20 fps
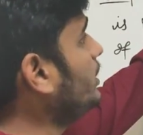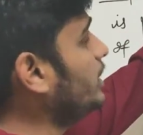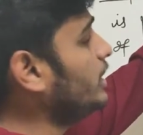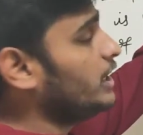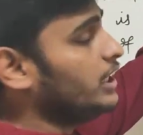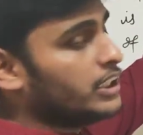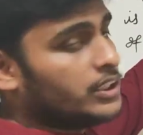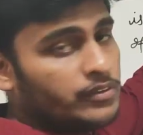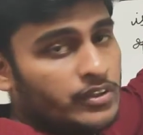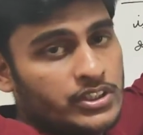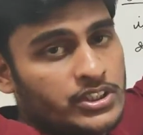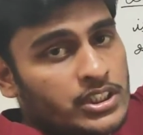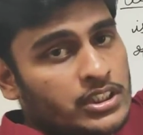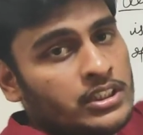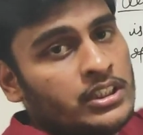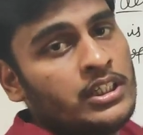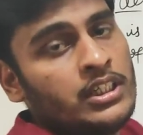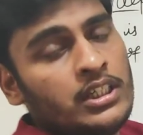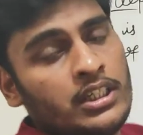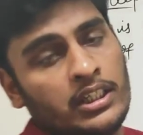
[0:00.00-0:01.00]
इंटीग्रल
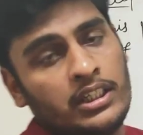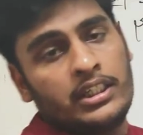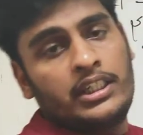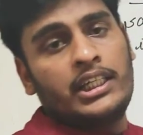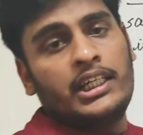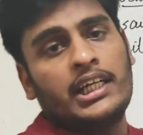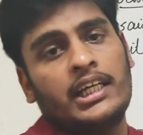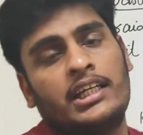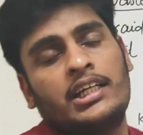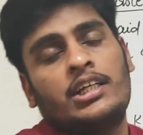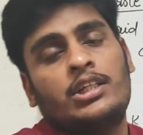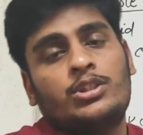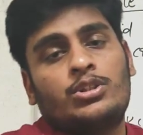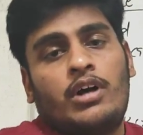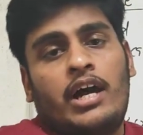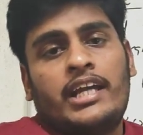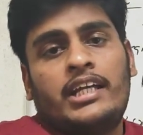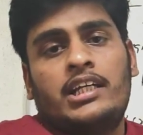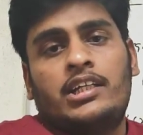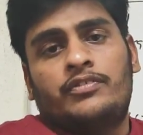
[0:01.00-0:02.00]
इक्वेशन ठीक है
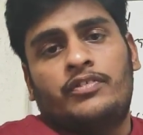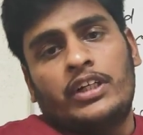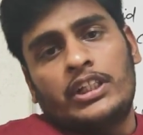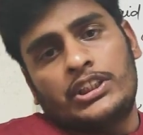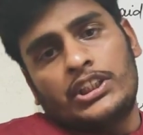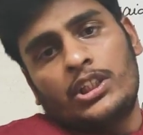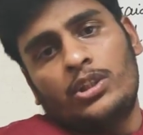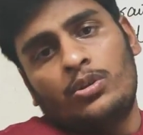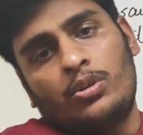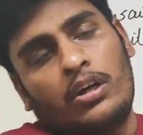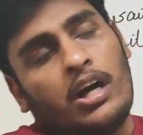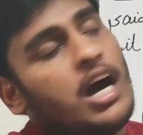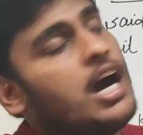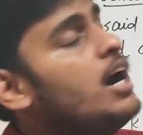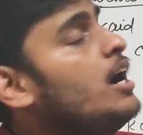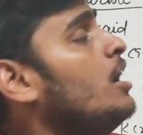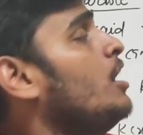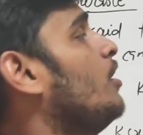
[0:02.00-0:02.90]
जो आइगन फंक्शन होगा